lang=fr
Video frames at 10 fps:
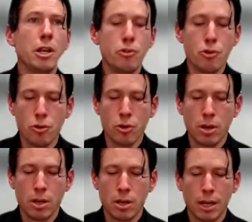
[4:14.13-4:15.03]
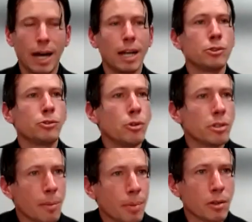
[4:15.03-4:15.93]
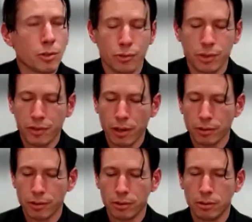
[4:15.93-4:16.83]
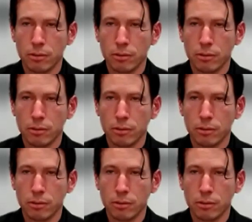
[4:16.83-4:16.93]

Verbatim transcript: lieu à deux appréhensions différentes